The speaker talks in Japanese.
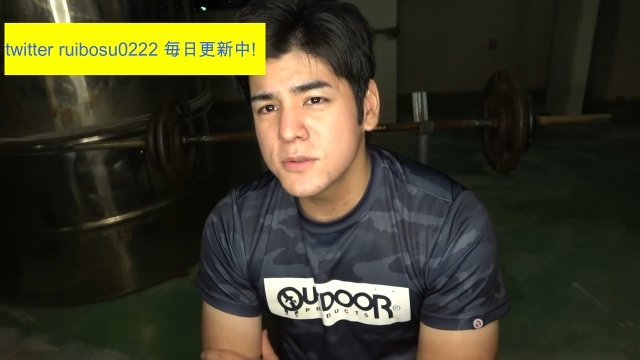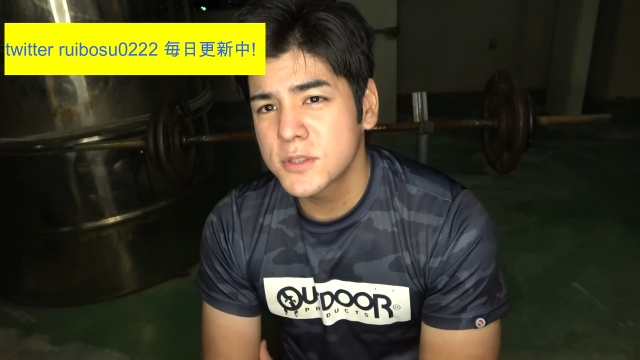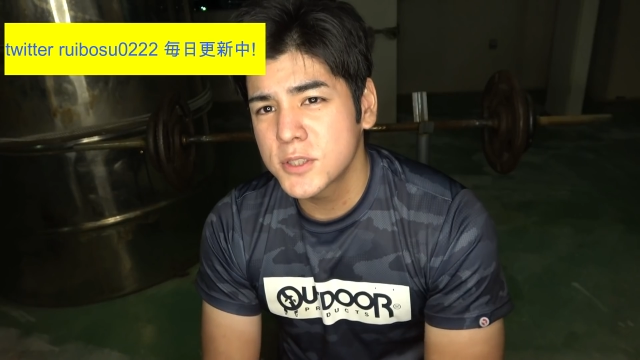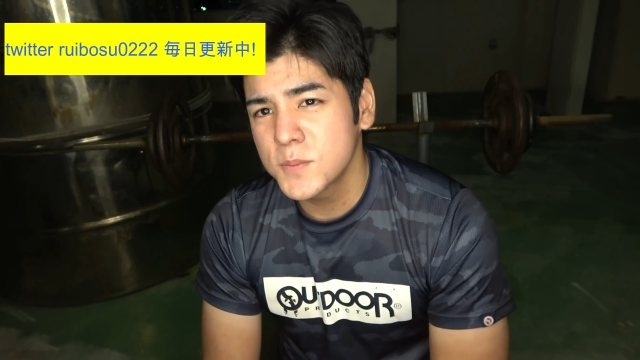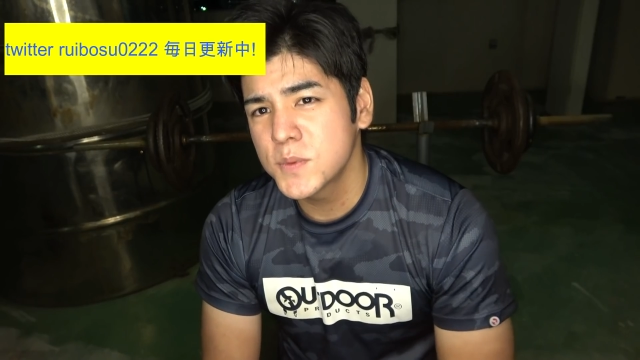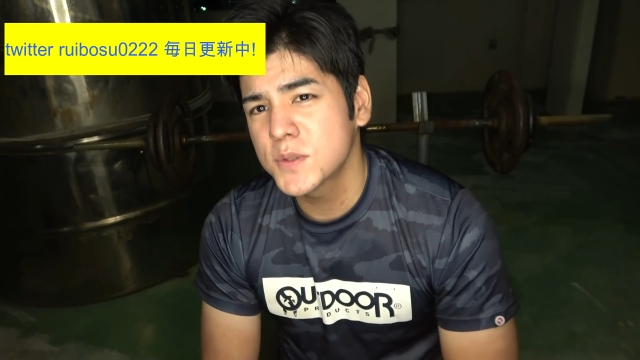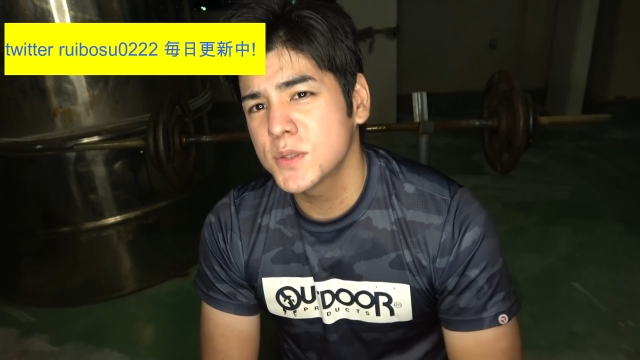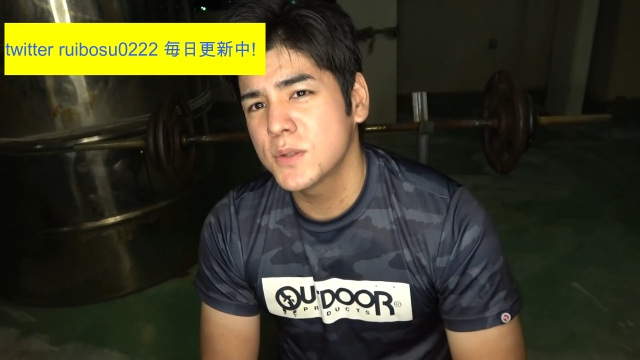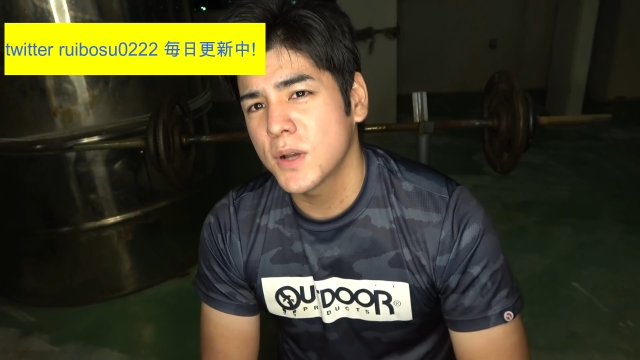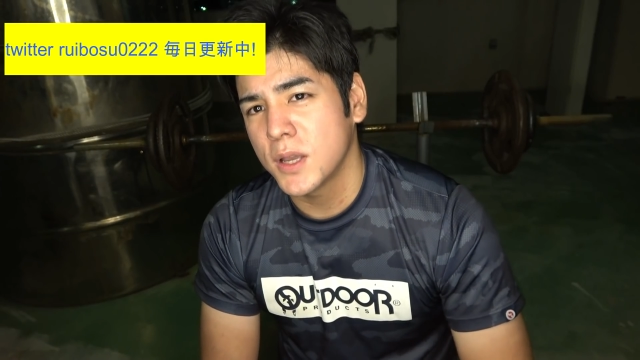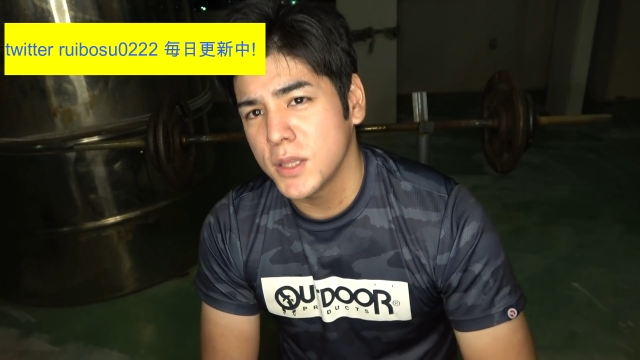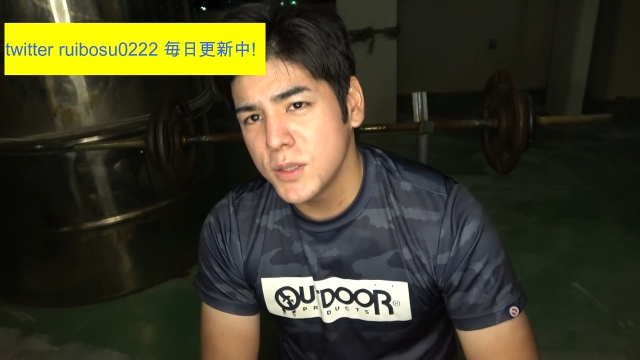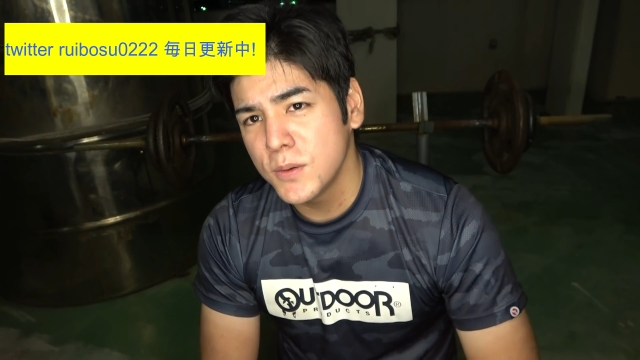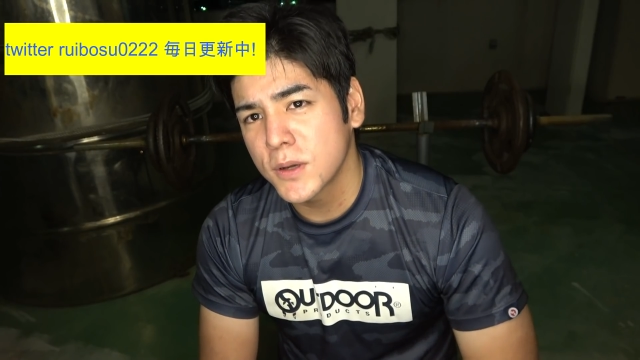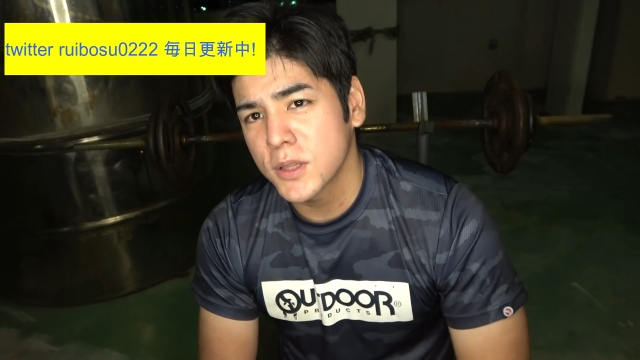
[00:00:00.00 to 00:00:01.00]
潰すのが
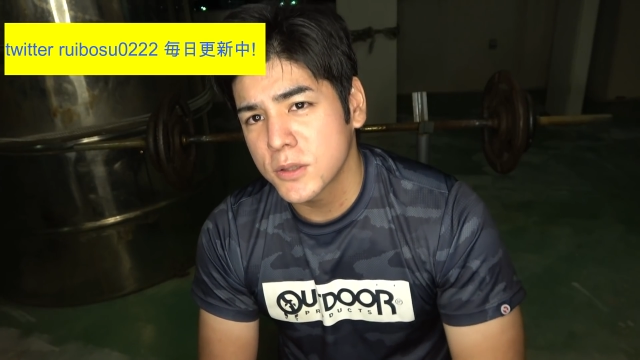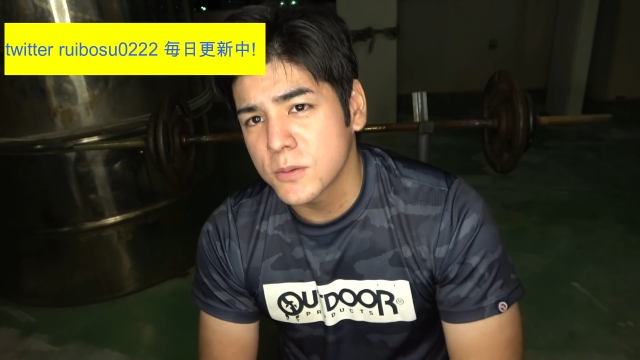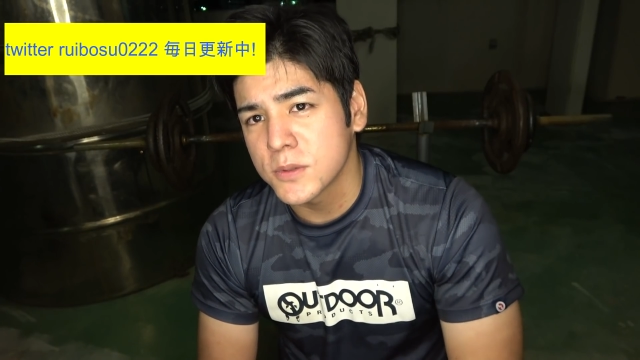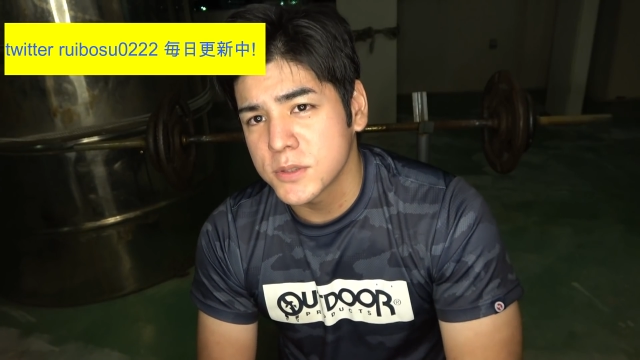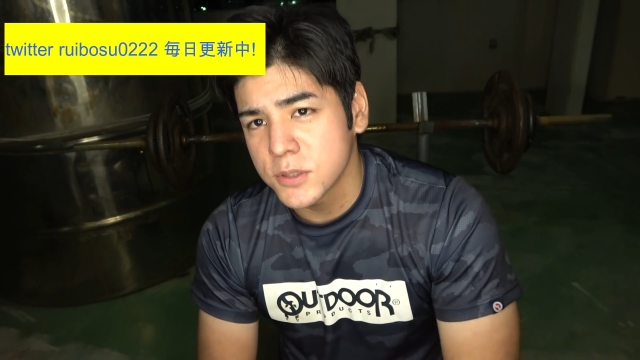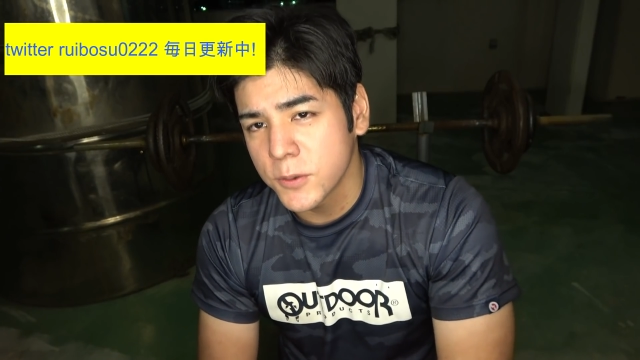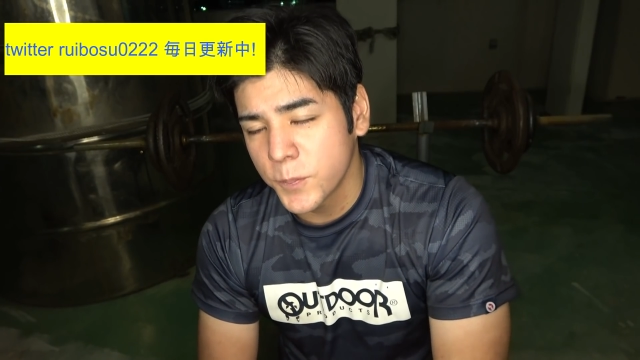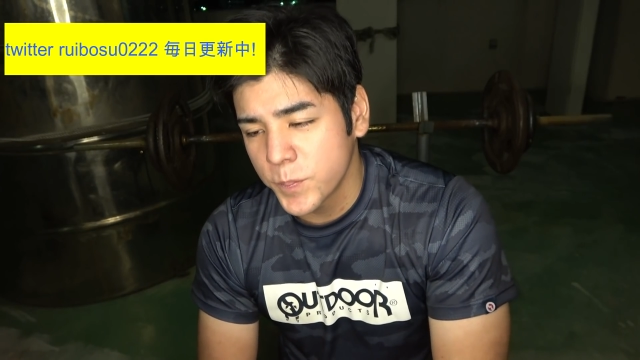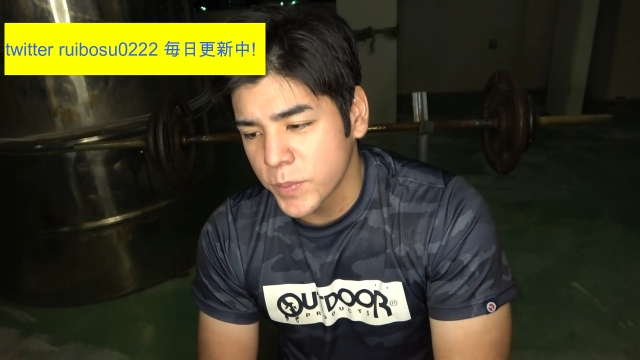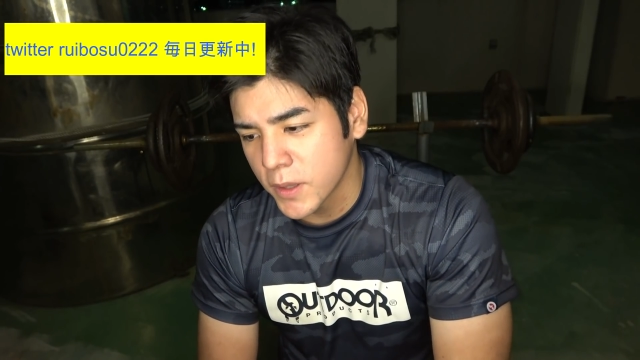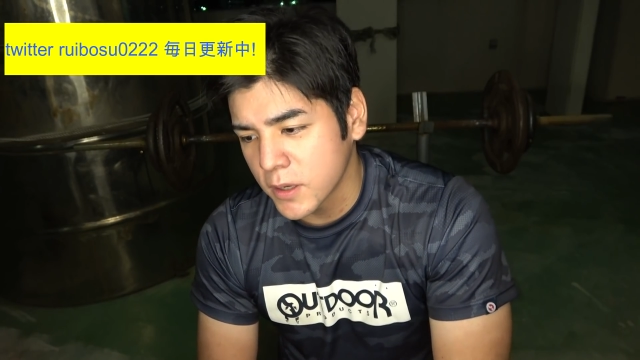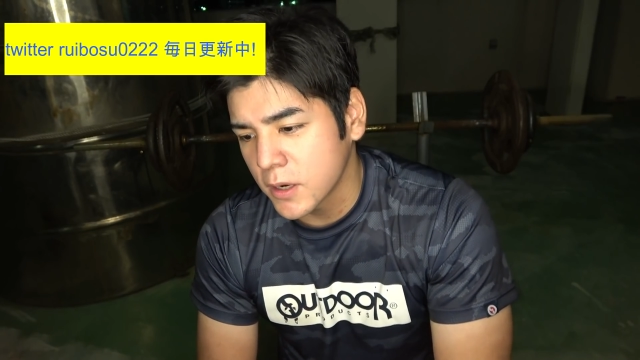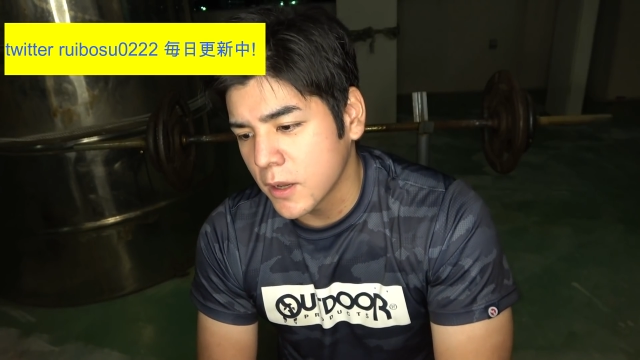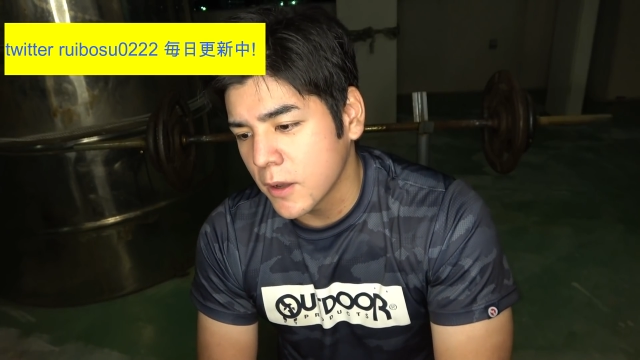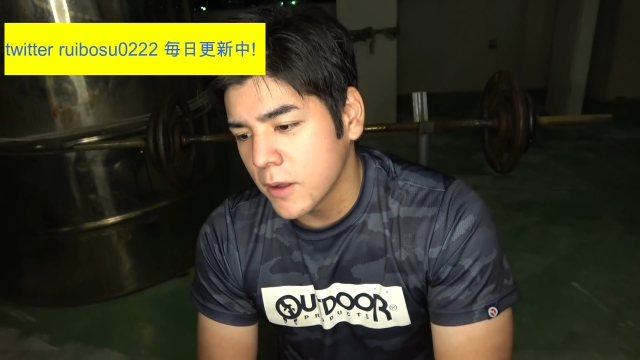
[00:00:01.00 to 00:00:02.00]
言い訳だと思うんですよ。だ
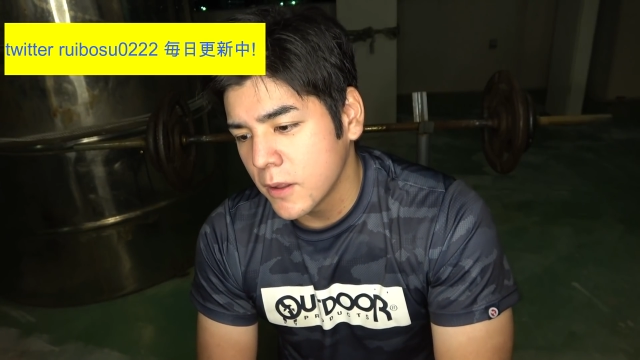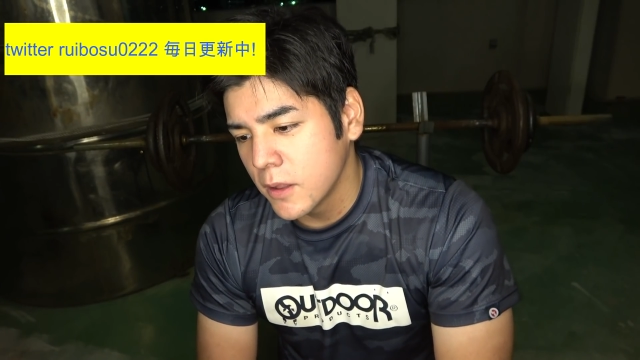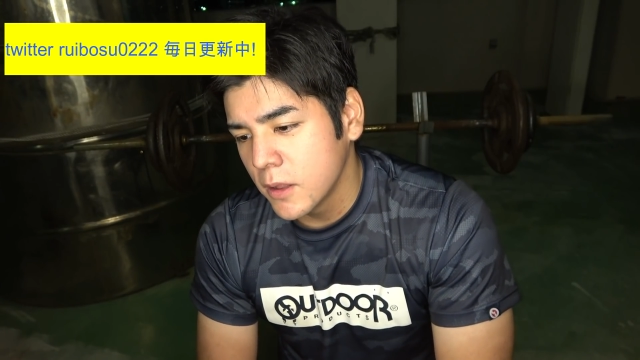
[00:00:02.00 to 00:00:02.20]
から、